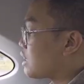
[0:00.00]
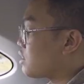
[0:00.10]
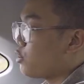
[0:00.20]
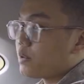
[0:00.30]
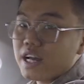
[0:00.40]
sạc
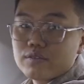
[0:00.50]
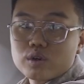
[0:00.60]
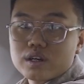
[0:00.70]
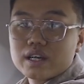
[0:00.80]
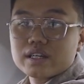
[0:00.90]
tẩu 12V
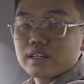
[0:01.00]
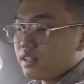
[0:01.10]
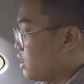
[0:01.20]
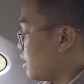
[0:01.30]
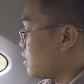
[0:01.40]
ở đây
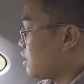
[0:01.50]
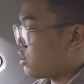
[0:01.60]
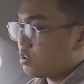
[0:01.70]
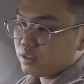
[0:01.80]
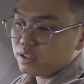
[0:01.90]

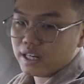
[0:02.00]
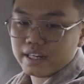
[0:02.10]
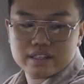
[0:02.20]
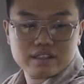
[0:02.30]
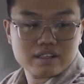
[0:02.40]
Đấy, có những
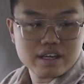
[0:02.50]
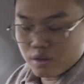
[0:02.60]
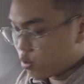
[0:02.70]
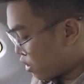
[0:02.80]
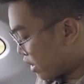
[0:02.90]
khay để
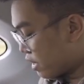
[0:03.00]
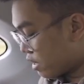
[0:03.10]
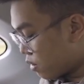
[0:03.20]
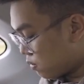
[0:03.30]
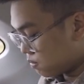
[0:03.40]
đồ khay để
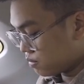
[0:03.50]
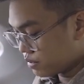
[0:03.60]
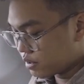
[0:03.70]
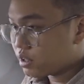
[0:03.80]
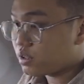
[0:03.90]
cốc
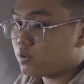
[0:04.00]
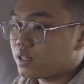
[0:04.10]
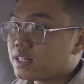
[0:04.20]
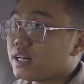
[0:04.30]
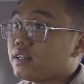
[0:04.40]

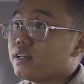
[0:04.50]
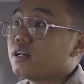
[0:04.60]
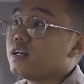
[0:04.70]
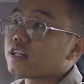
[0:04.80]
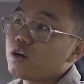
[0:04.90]
ngoài ra thì
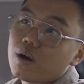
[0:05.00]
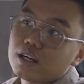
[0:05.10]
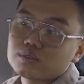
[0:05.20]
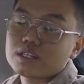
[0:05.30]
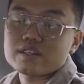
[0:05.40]
điều
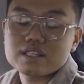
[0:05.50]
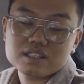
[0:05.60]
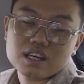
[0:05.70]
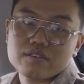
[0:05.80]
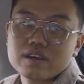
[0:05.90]
hòa chúng ta phải chia
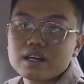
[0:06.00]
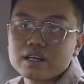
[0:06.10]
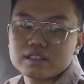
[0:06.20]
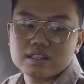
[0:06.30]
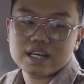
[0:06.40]
sẻ với
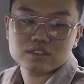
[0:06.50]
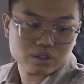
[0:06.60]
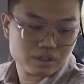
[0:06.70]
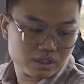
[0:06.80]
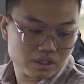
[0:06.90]
hàng ghế thứ hai rồi